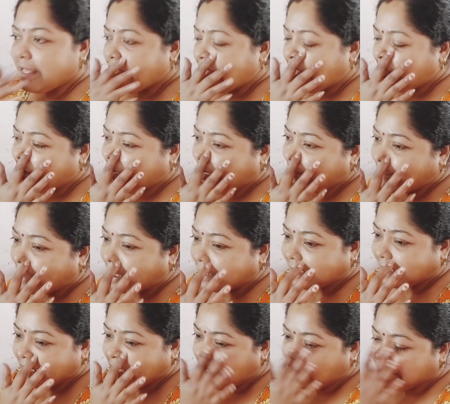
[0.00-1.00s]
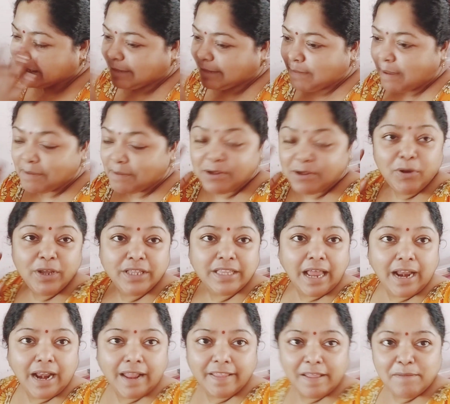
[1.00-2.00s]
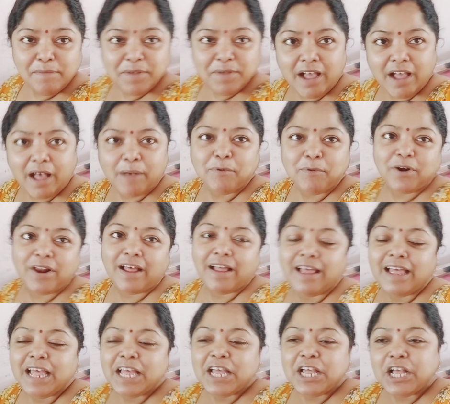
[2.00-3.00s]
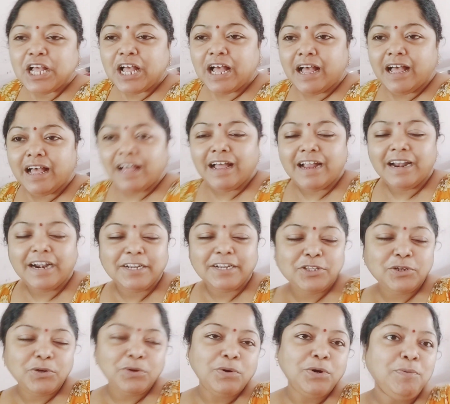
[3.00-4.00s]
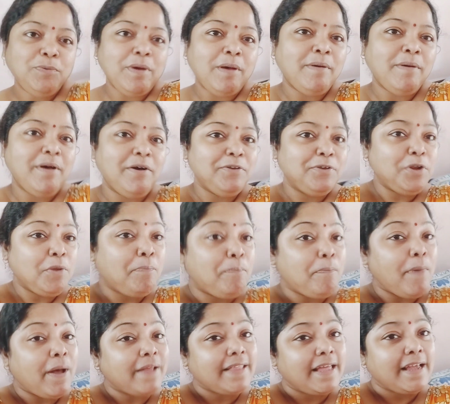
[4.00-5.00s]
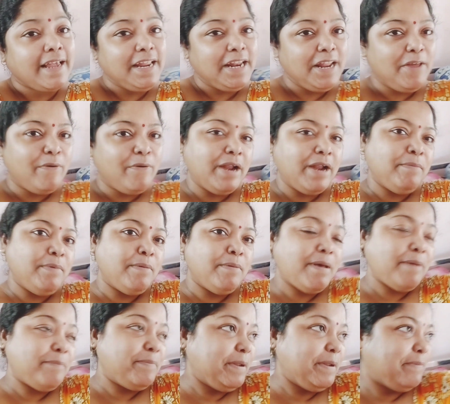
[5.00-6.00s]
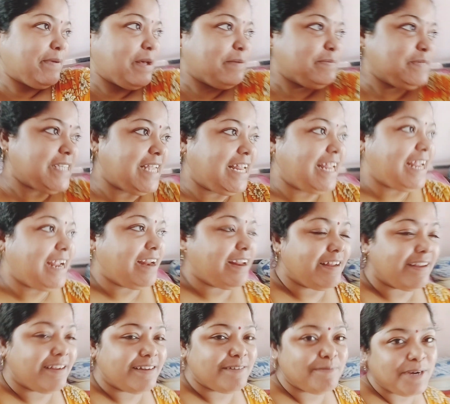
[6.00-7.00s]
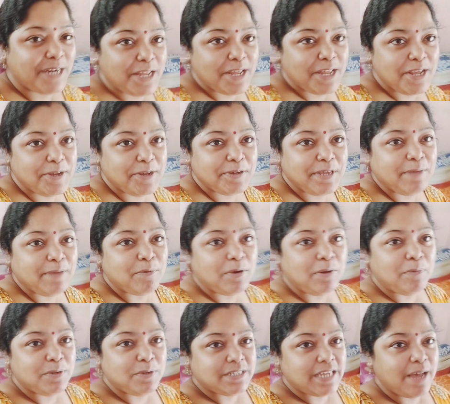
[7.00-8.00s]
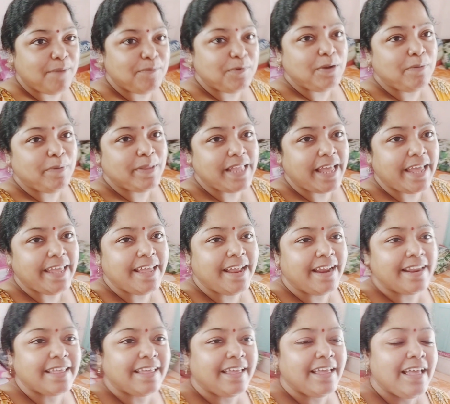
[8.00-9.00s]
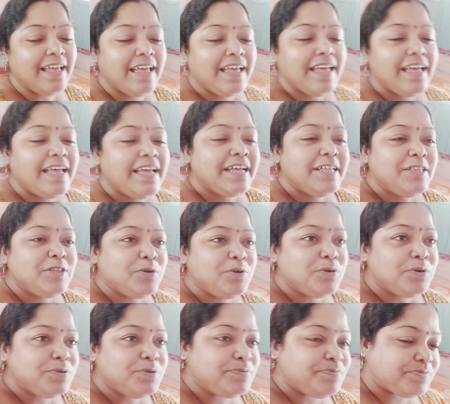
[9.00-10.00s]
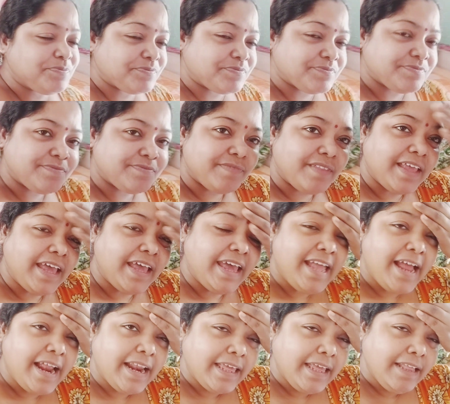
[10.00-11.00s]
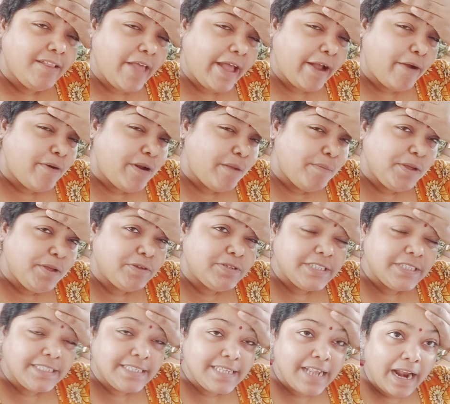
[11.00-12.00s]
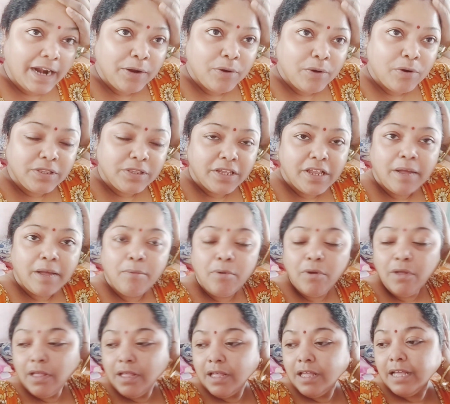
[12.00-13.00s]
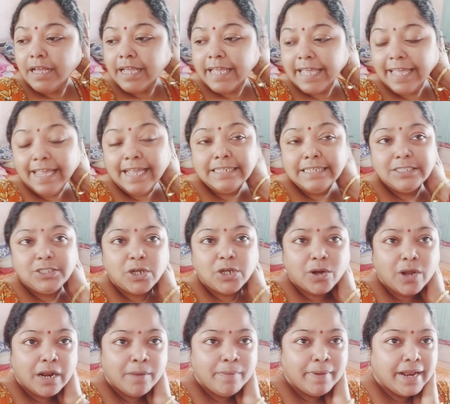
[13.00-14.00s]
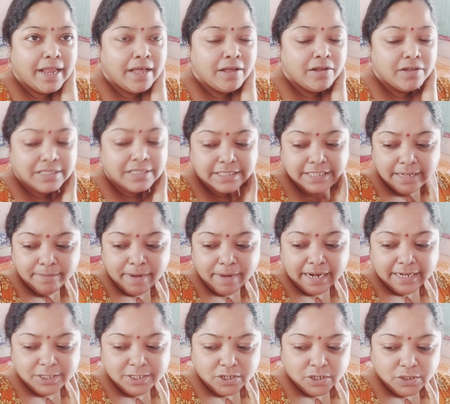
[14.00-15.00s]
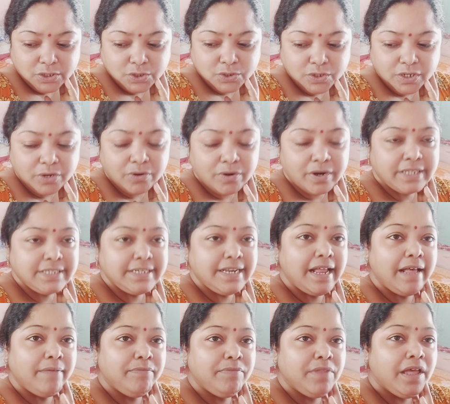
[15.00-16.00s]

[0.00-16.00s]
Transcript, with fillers: আমাকে পাতায় খাওয়াতে হবে আমি ওই থালাতে আমি খাবো না আর তো ওর বাবা ওই পাতা কিনেও আনবে বাপরে বাপ ছেলের মানে কি বলবো যা বলবে তাই আর কি তো এই আর কি তো এখন আমি হচ্ছে স্নান করতে যাব খেয়েছি সকালবেলা হচ্ছে বাটি চচ্চড়ি করেছিলাম